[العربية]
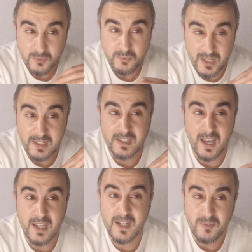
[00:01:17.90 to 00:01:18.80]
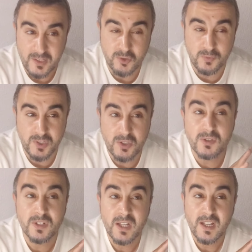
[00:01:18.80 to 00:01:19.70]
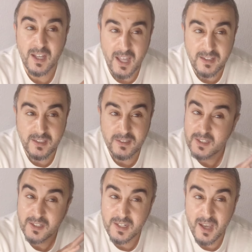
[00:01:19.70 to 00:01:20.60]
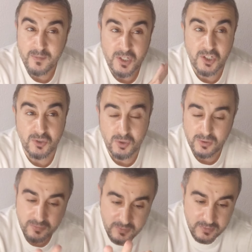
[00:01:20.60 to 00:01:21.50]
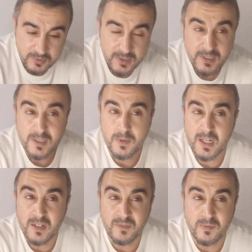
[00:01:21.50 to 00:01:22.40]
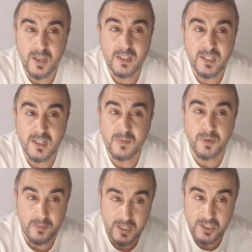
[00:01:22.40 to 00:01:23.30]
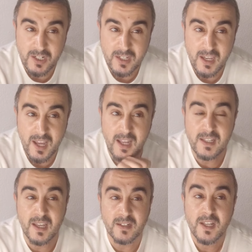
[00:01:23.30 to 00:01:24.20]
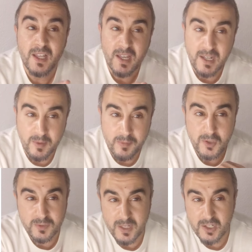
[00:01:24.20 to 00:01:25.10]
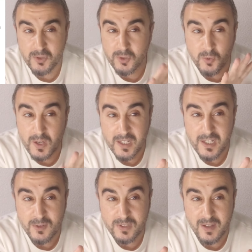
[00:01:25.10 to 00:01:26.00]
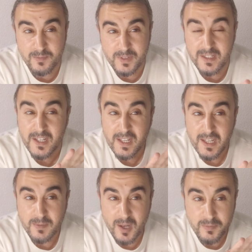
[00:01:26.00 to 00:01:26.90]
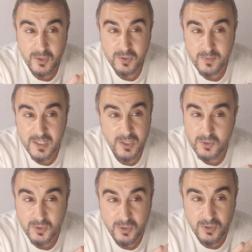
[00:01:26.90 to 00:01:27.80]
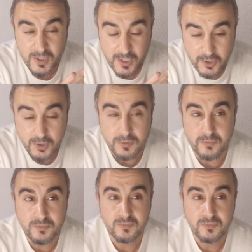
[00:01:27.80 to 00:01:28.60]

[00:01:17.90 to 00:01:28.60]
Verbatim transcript: في هذه الاعانه في هذا السوبسيديو غادي نعم نشدو 80% ديال الابراهيم داكشي اللي كاين حاليا 480 يورو ولكن اول عمي 480 يورو نو